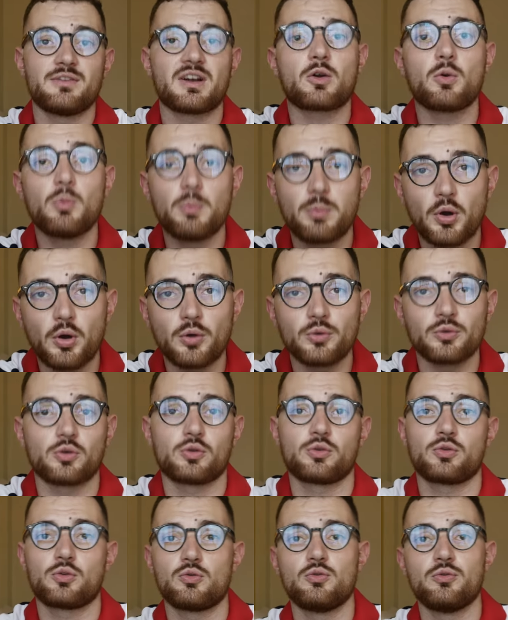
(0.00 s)
qui va comprendre
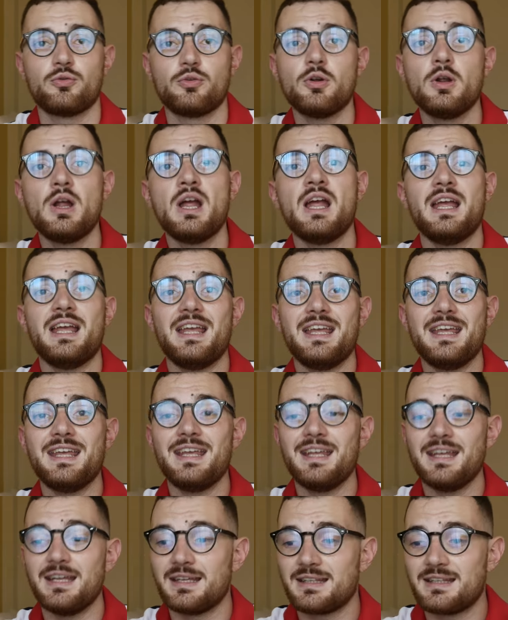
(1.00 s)
ce que tu veux
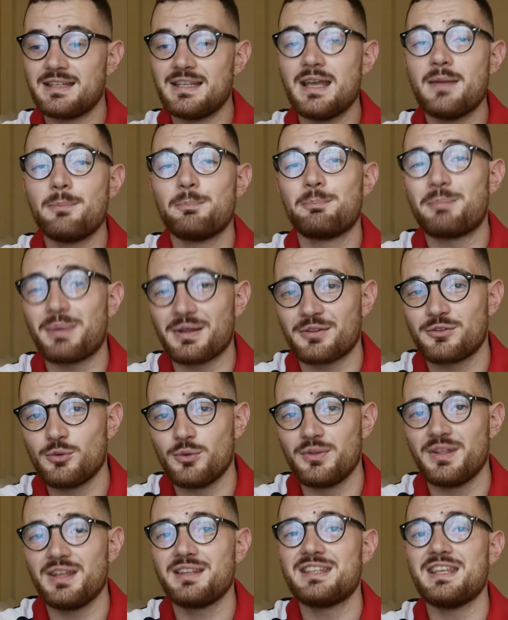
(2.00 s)
et qui est
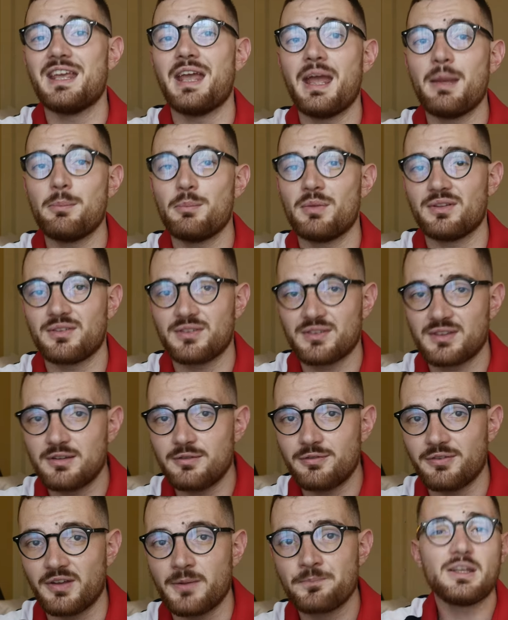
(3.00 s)
passionné, qui aime ce
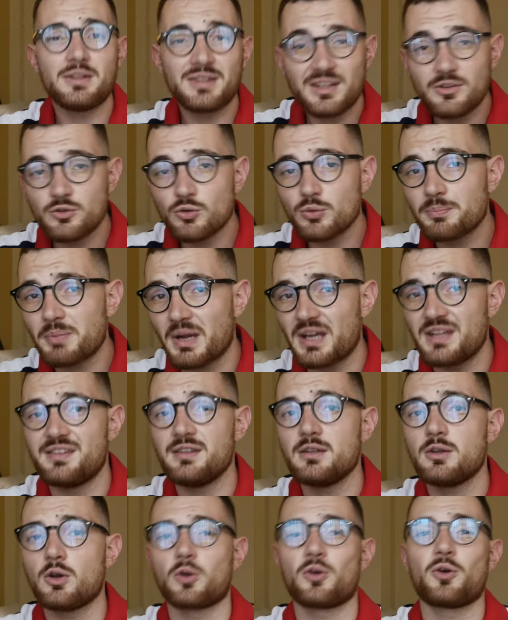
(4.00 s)
qu'il fait. Il y a une question de
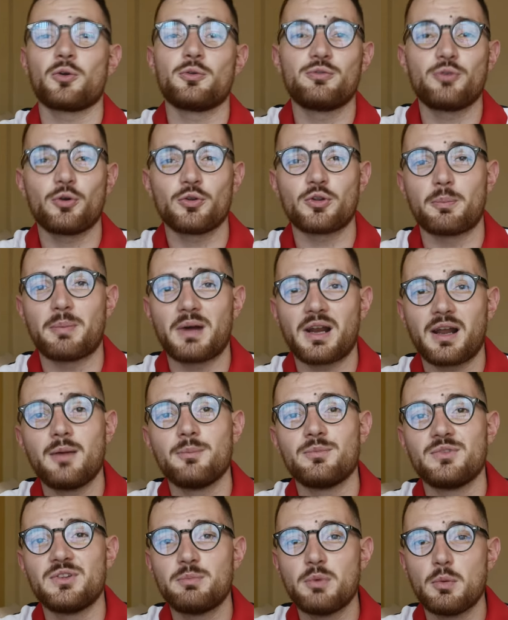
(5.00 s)
pricing, encore une fois, on en parlera
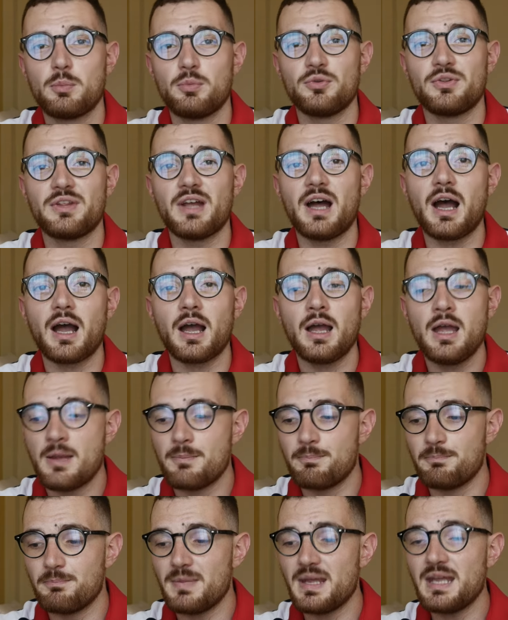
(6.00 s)
un petit peu plus tard,
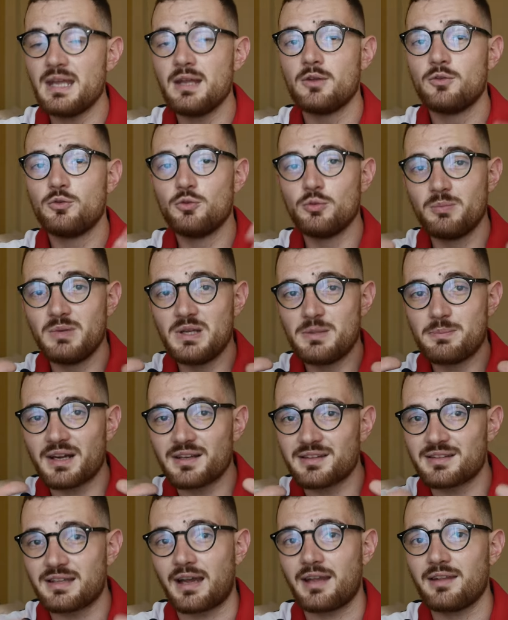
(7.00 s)
mais n'oublie pas
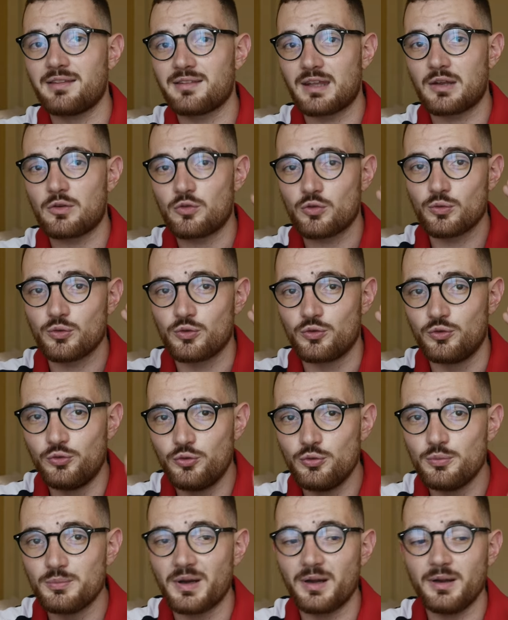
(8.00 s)
que ça reste quelque chose
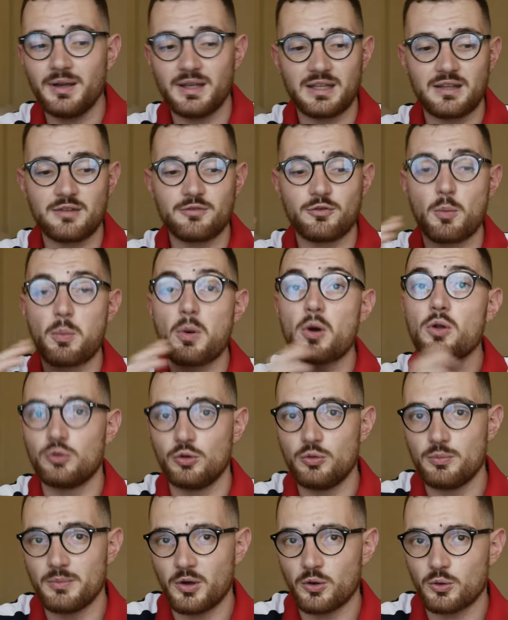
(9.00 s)
d'humain et qu'il faut prendre
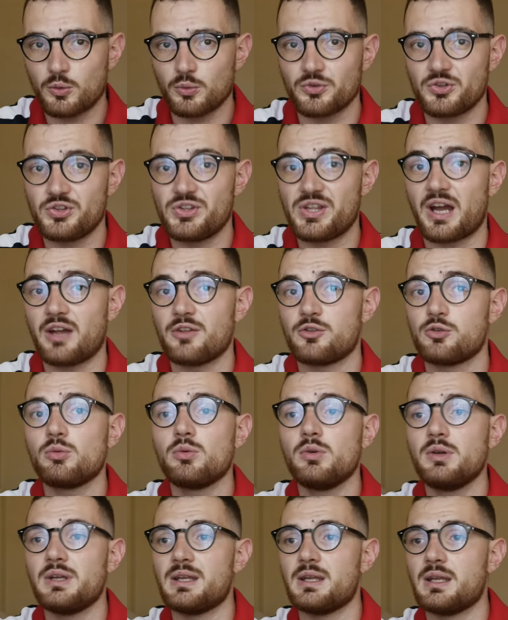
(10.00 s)
l'humain en considération
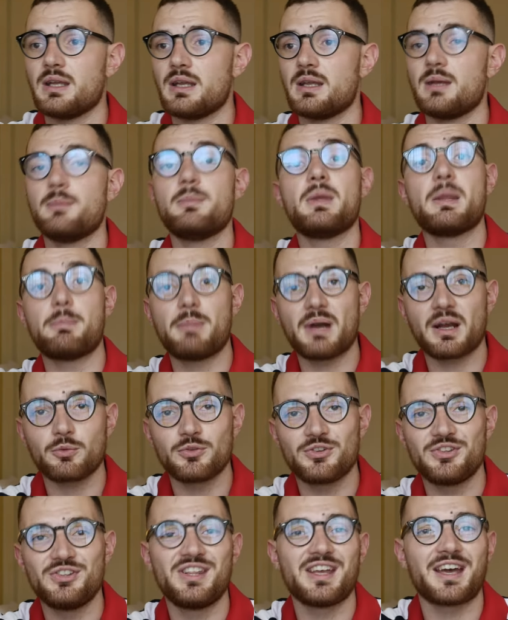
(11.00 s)
et, pas
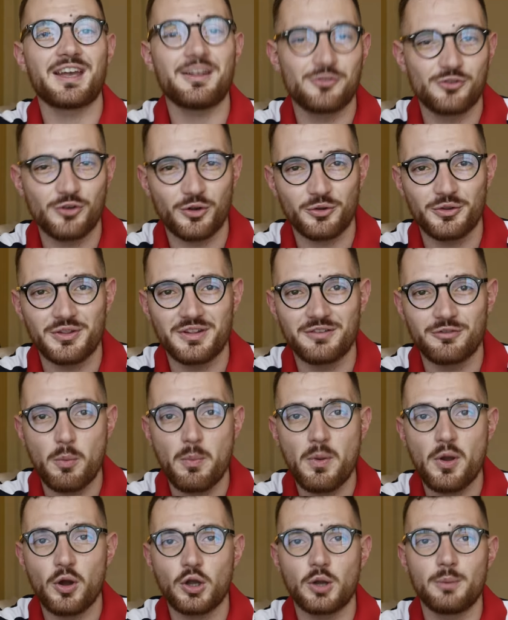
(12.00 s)
considérer ce genre de
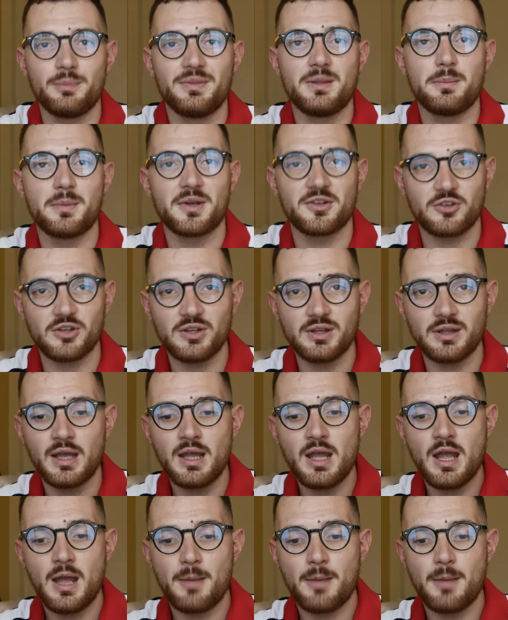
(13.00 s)
développeurs comme des machines